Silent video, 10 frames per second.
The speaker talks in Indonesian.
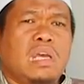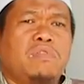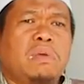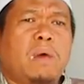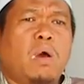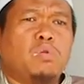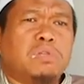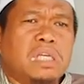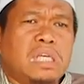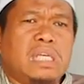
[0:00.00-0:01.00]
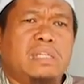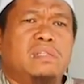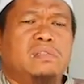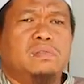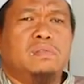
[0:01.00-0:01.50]
fi
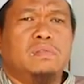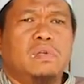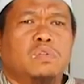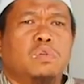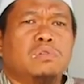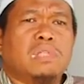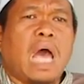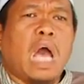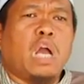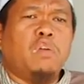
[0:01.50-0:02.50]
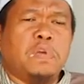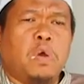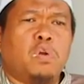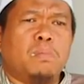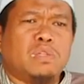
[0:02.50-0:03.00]
maudhi'in tuntahaku fi
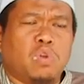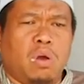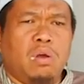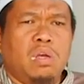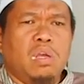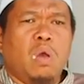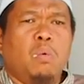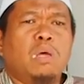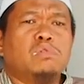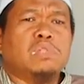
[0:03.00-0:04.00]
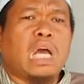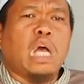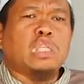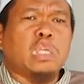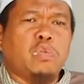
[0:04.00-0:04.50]
hurmatuh wa
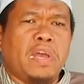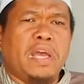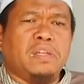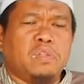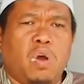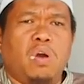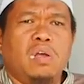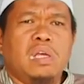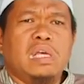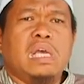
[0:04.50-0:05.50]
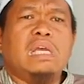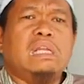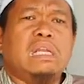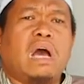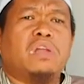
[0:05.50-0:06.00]
yuntaqasu fi 'irduh
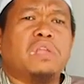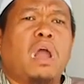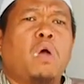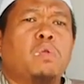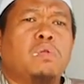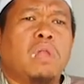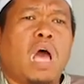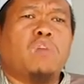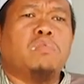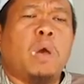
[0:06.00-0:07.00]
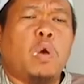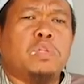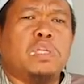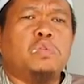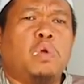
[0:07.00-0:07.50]
illa khadalahu Allah fi
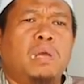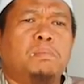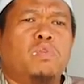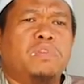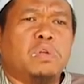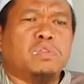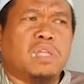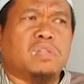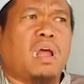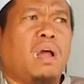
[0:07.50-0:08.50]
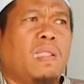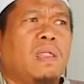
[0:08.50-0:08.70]
maudhi'in yuhibbu fi nusatrah."